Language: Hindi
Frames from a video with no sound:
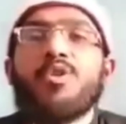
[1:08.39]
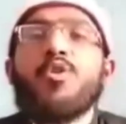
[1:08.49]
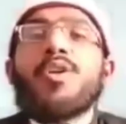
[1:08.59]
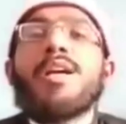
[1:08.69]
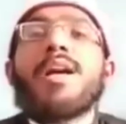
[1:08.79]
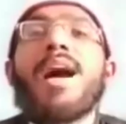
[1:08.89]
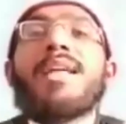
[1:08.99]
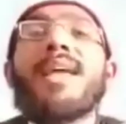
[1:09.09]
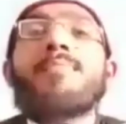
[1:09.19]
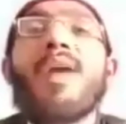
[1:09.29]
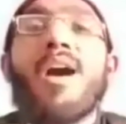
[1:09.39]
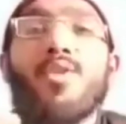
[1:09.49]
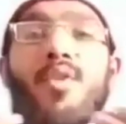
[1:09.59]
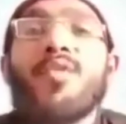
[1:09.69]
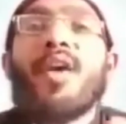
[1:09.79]
जो कि कायदा
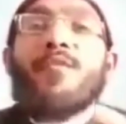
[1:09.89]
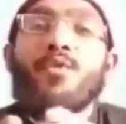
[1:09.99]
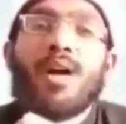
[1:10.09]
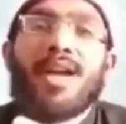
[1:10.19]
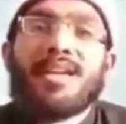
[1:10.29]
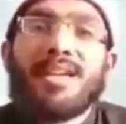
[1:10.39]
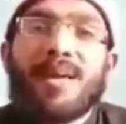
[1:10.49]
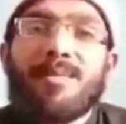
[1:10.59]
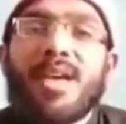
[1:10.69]
मारूफ है फोकाय कराम